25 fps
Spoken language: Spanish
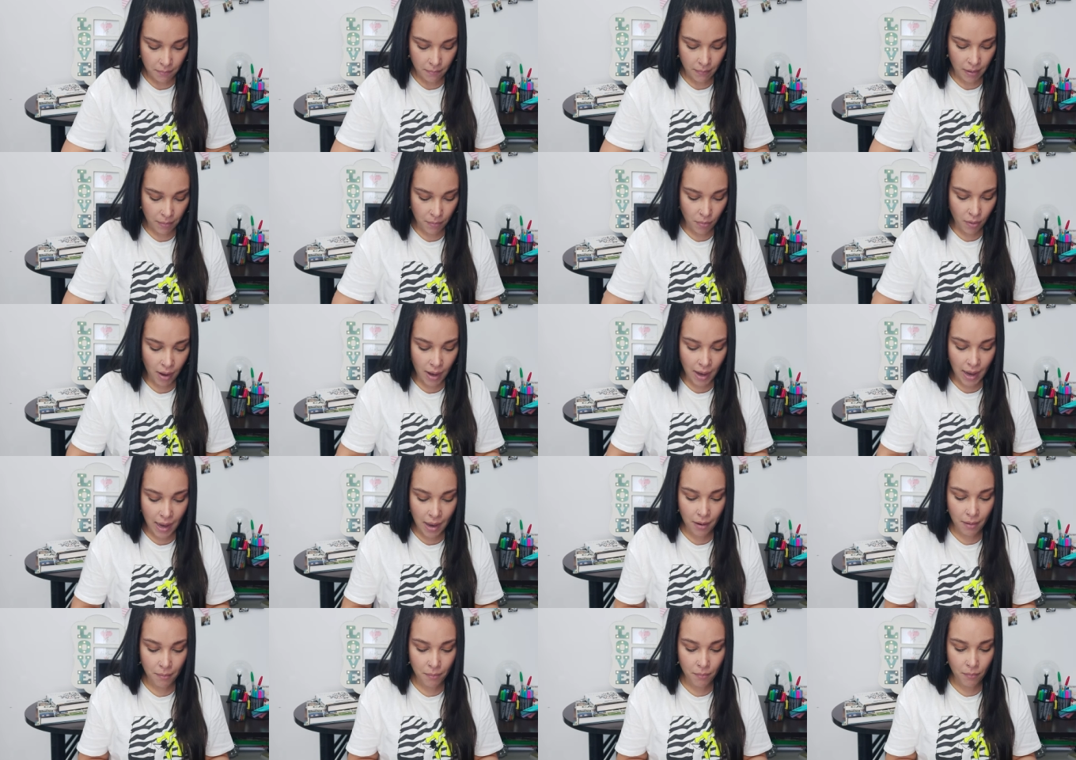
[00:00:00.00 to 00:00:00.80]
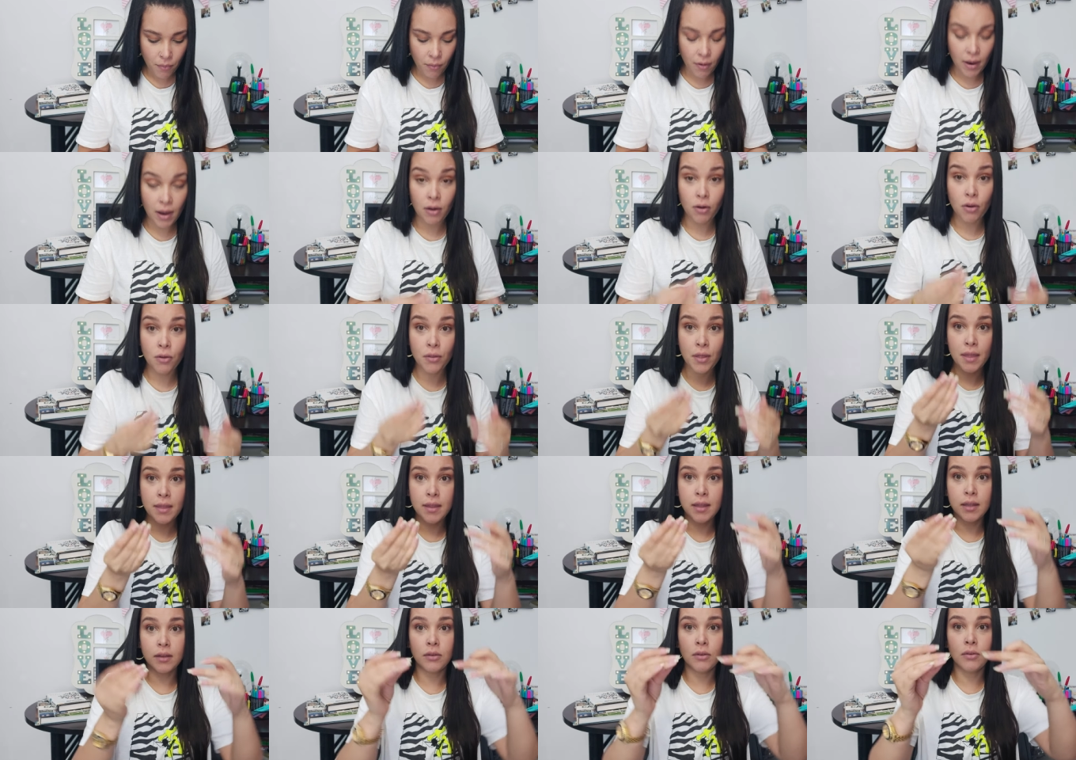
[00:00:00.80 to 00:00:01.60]
Vamos a mojar los
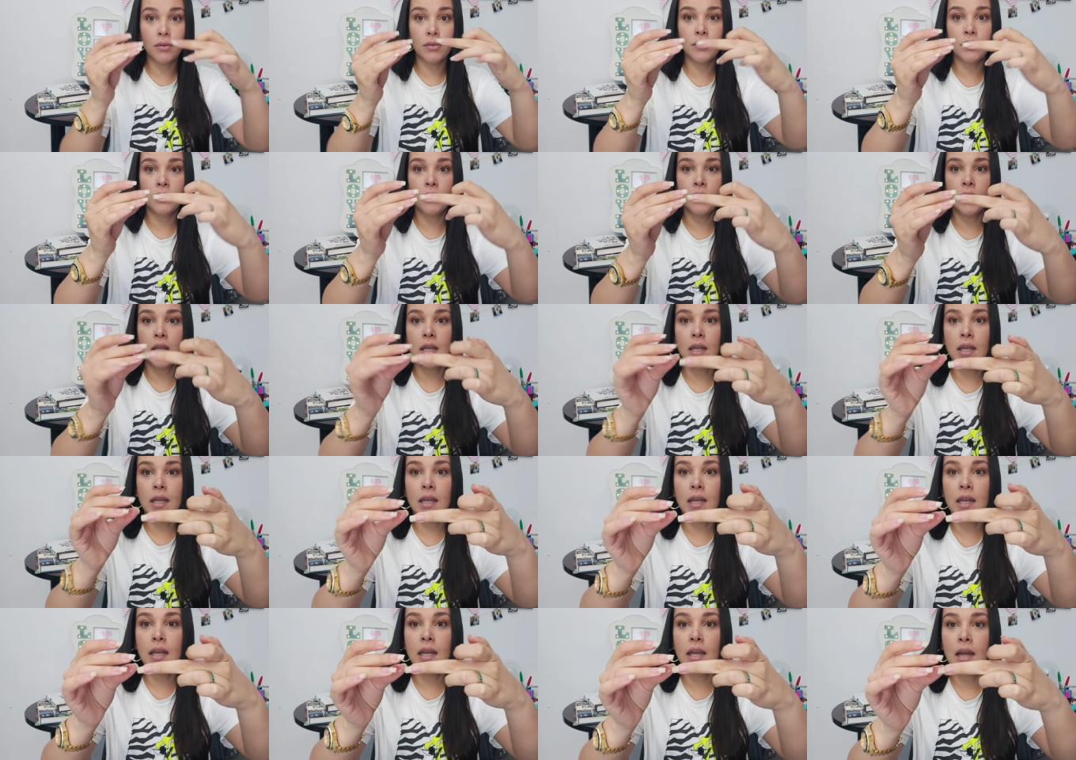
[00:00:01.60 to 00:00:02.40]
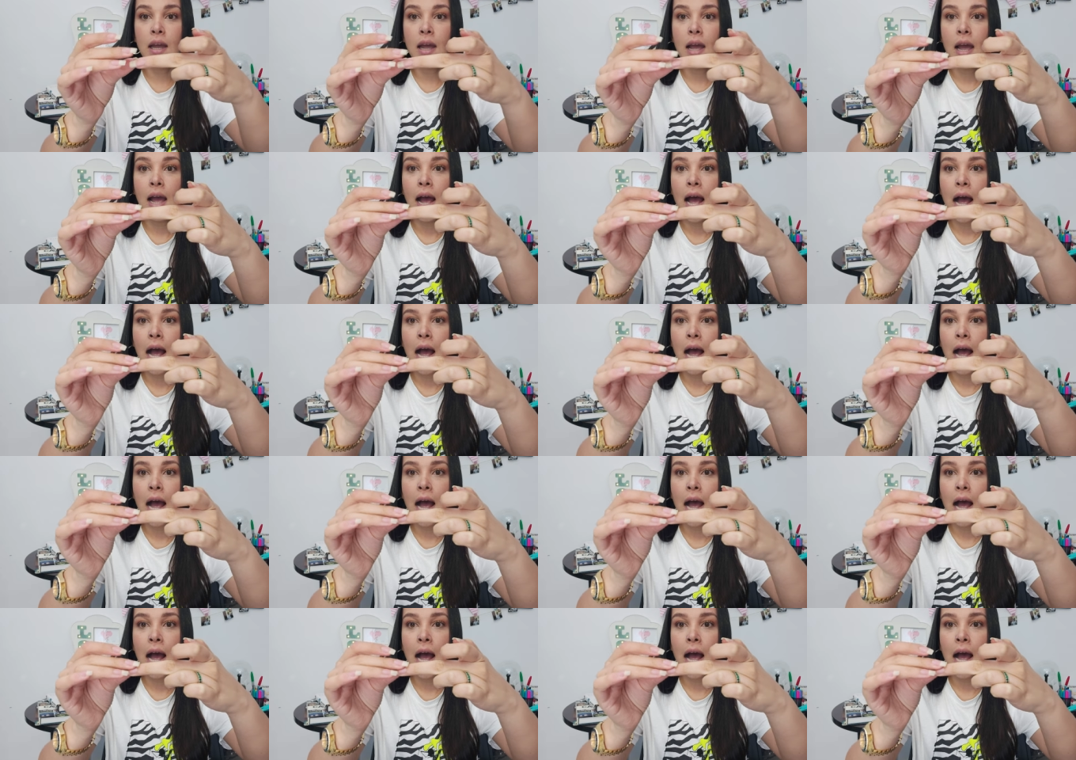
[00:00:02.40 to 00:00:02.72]
deditos y